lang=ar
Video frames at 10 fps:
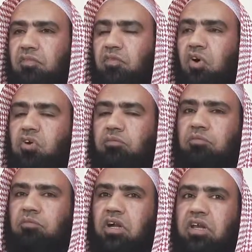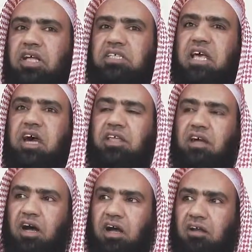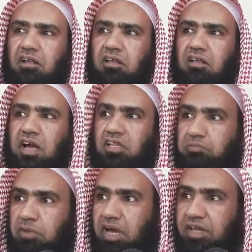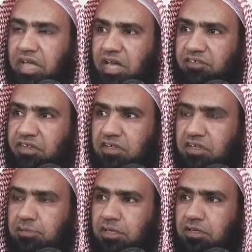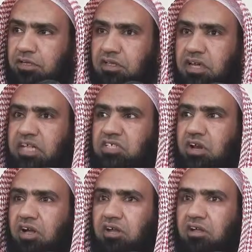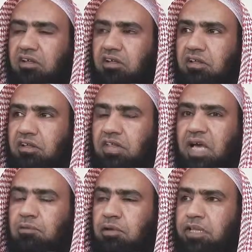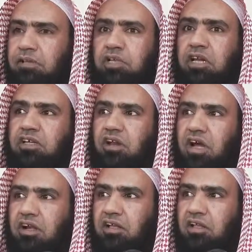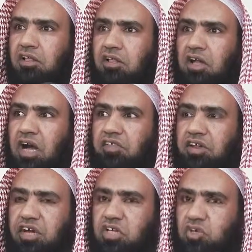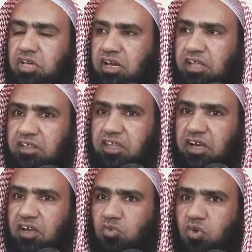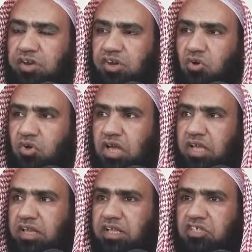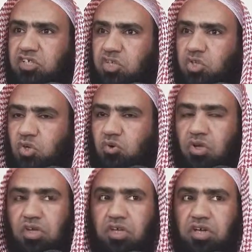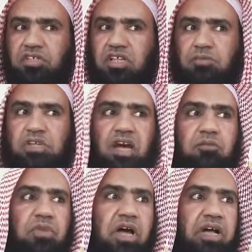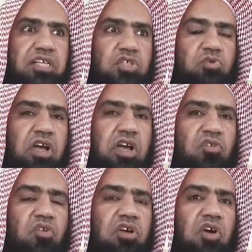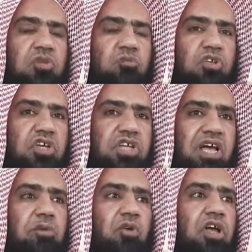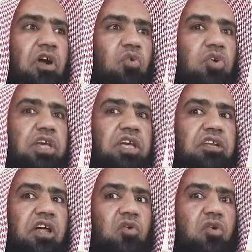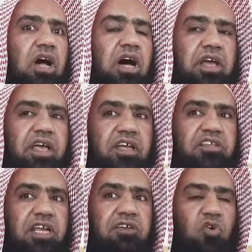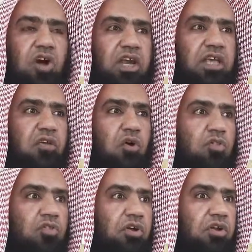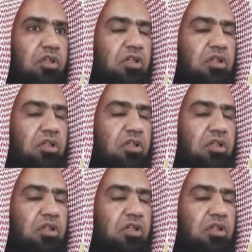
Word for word: وهم الأزارقة أتباع نافع ابن الأزرق ذهب بهم إلى العراق هذا الرجل الذي ذكرت انه كان يجلس عند ابن عباس ويذكر له المتشابه ويقول ان القران يختلف علي انظر